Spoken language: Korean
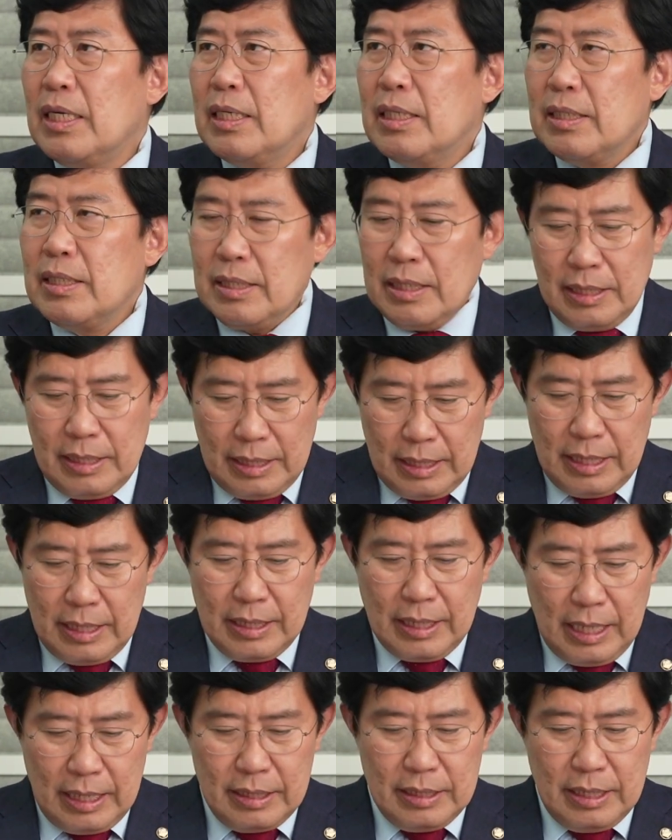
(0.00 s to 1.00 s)
개인들한테 네,
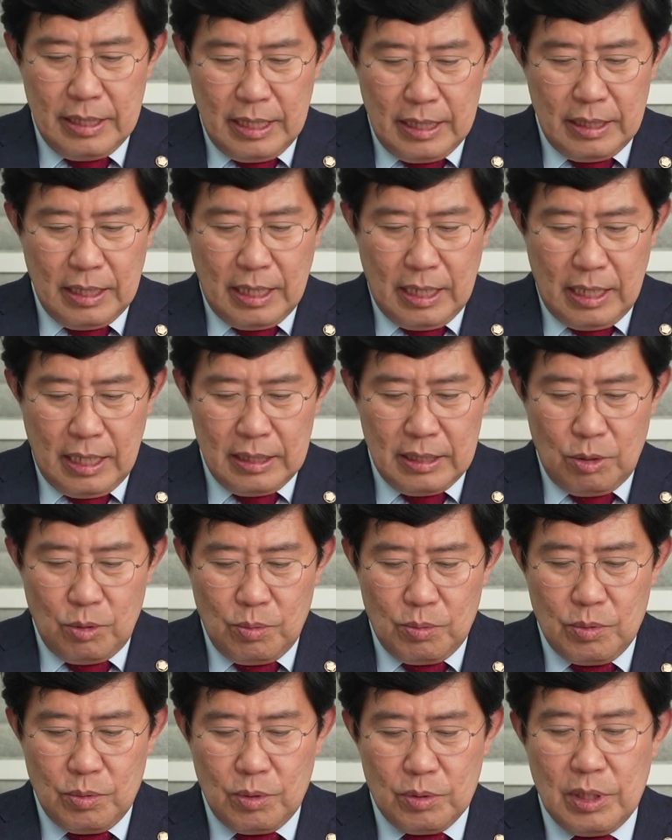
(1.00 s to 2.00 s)
개인들한테
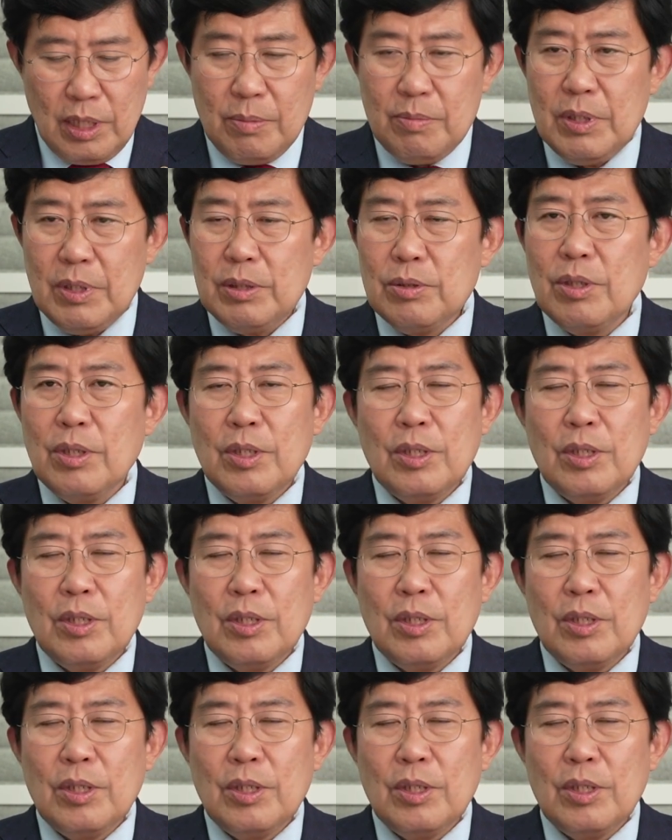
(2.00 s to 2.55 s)
까다롭고 그다음에